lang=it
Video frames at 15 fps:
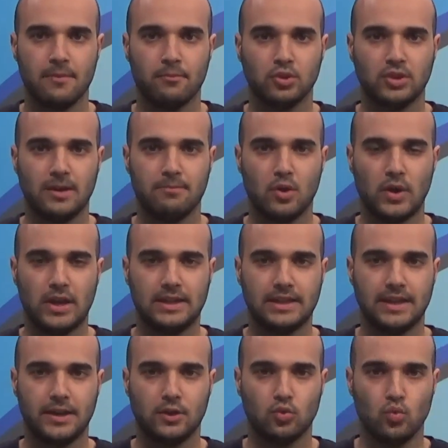Potrebbero
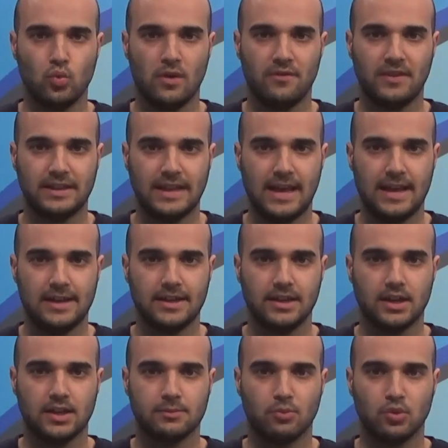essere due
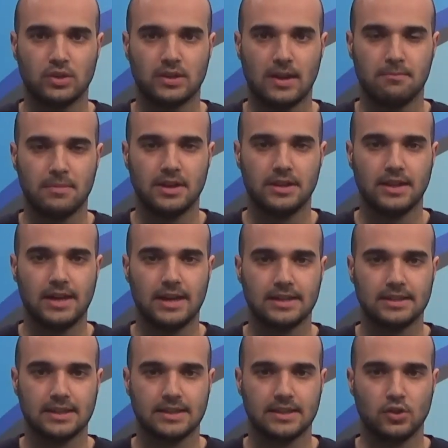fratelli responsabili
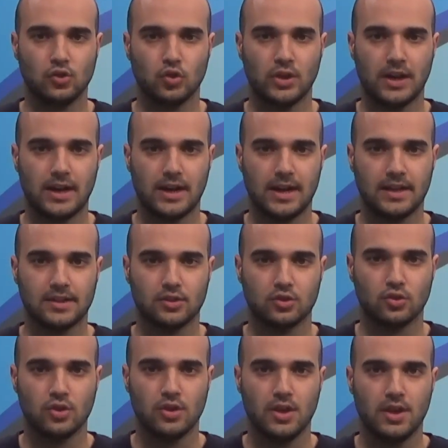dell'assassino del
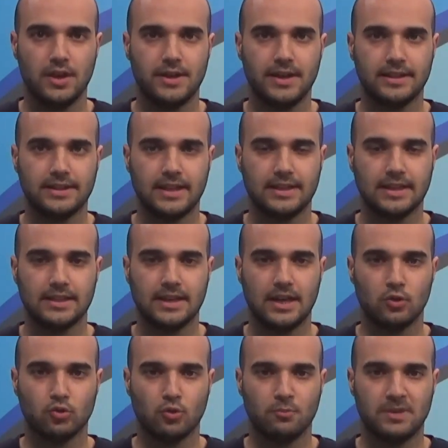ragazzo, in attesa
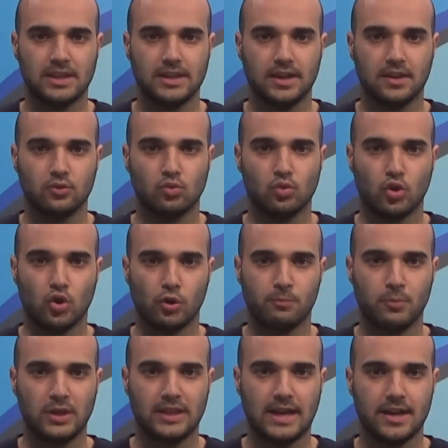dell'autopsia sul
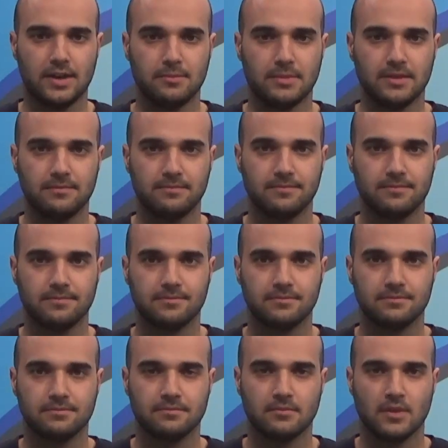corpo esanime.
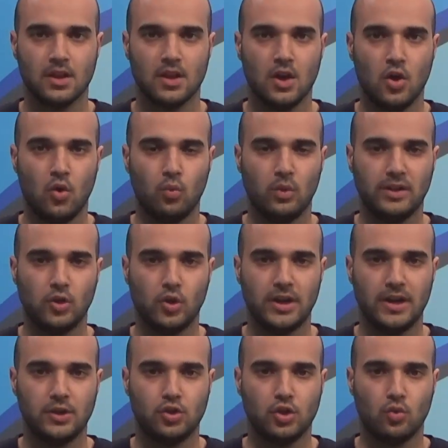Una
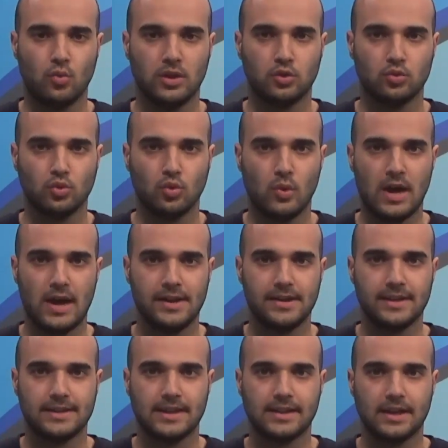donna di 51
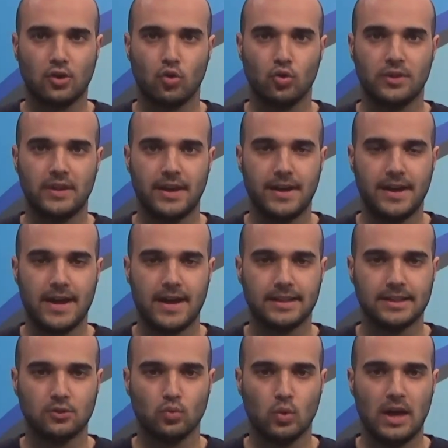anni è stata
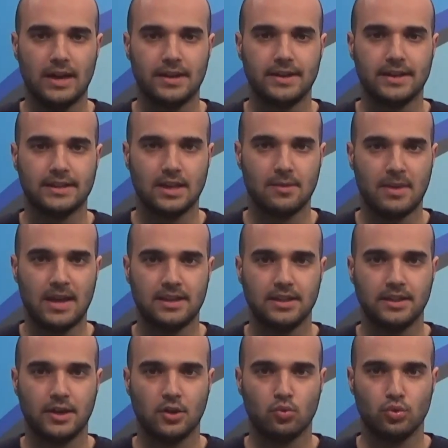condannata a due anni e sei
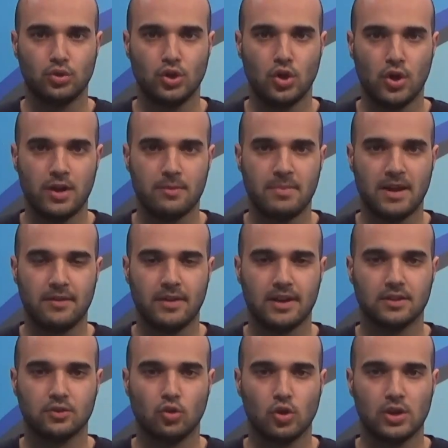mesi di reclusione per
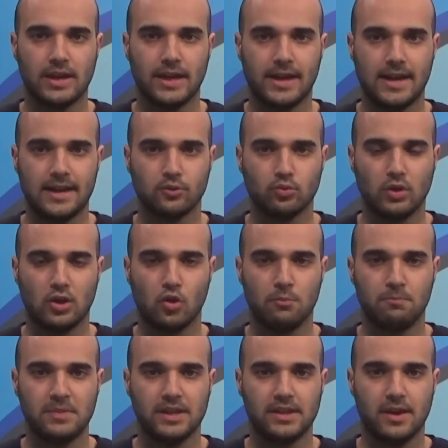aver stalkerato una
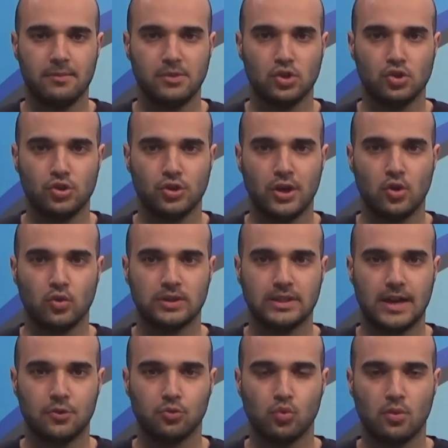coppia di amici nel
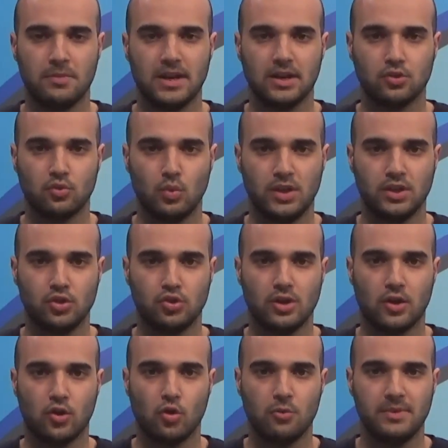lontano
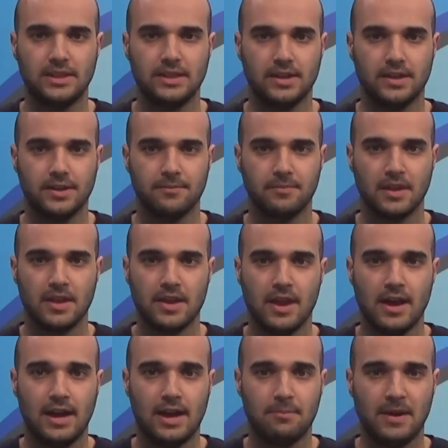2015 a Comitini.
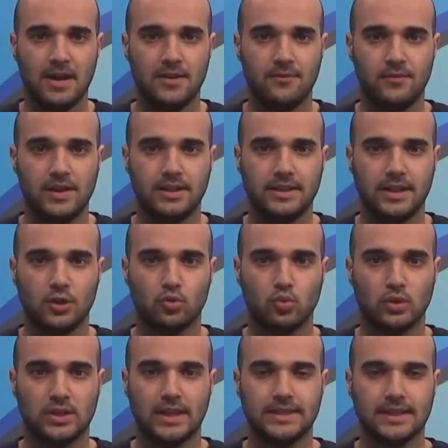La pena inflitta è
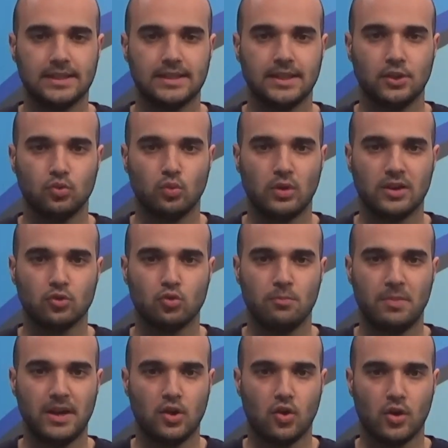risultata addirittura
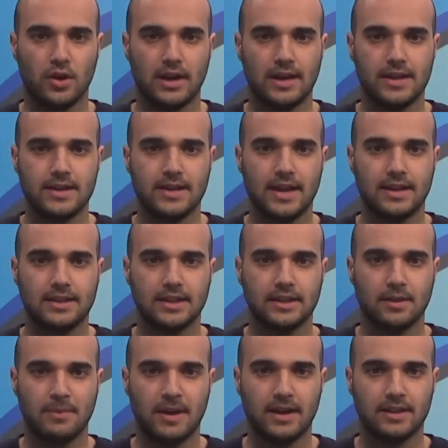superiore alla richiesta
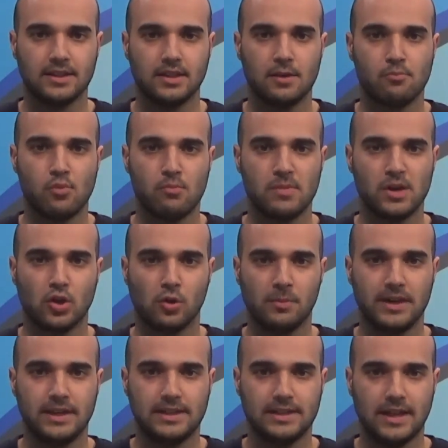da parte del pubblico
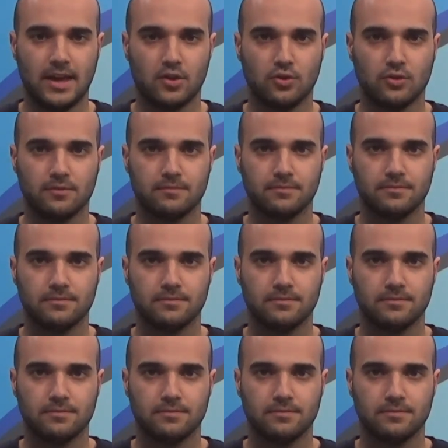ministero.